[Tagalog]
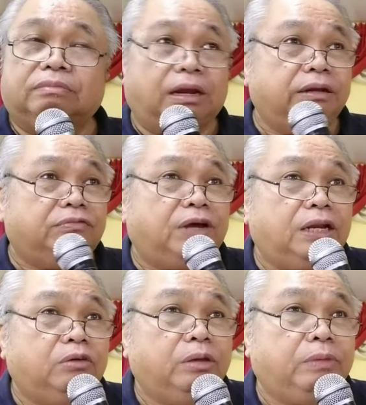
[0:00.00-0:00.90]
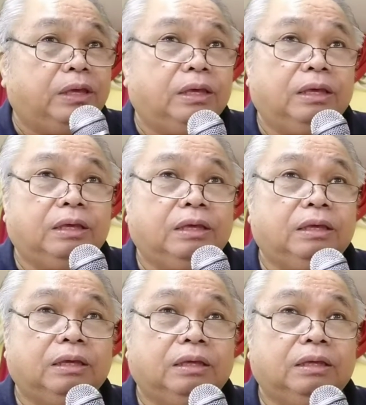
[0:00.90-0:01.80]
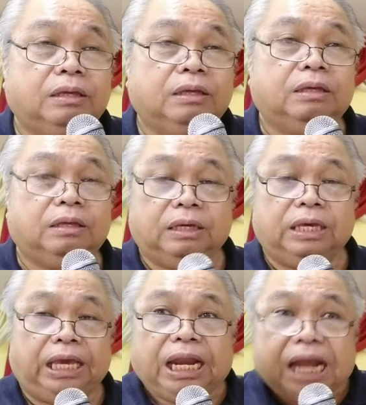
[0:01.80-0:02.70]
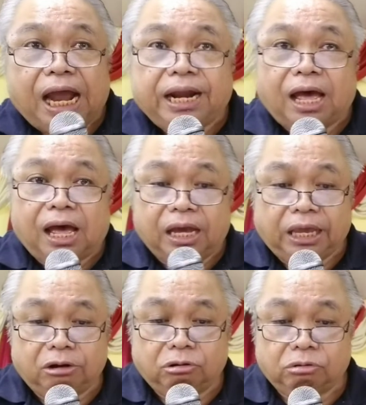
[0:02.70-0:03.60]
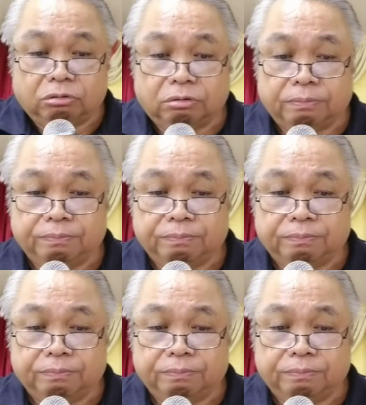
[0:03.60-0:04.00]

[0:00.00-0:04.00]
Are you following me? inana ang Ginoo